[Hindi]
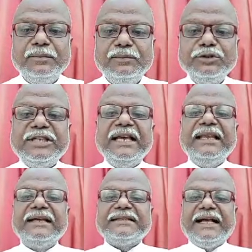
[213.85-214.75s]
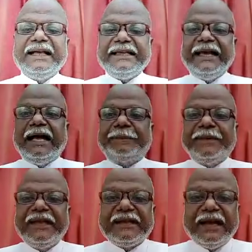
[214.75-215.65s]
मुझे लगता है कि
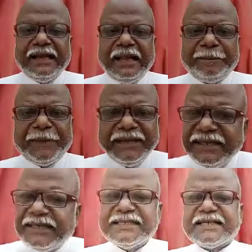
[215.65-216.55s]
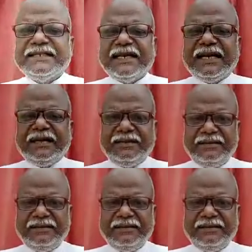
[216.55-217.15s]
आपने काला पानी की सजा